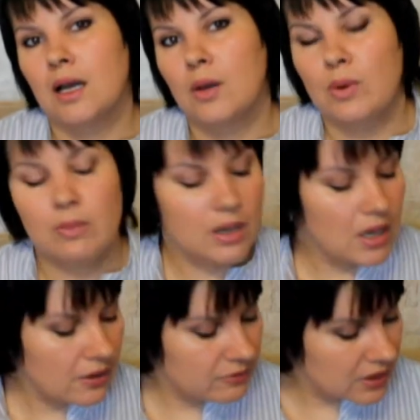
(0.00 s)
а,
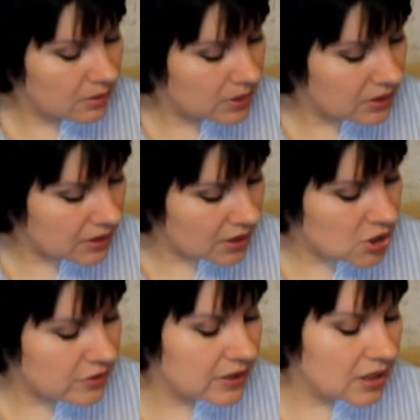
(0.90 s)
помогая выработке
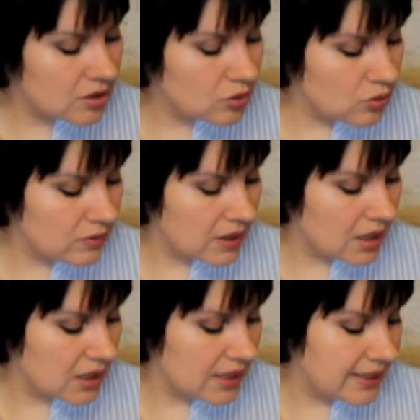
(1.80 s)
нашего родного
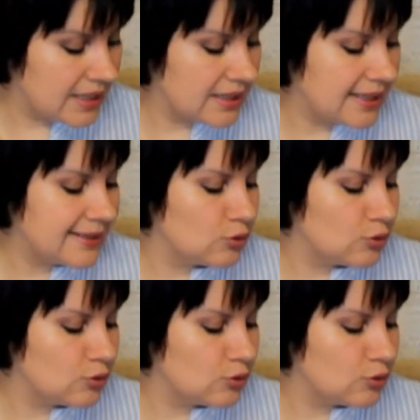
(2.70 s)
коллагена.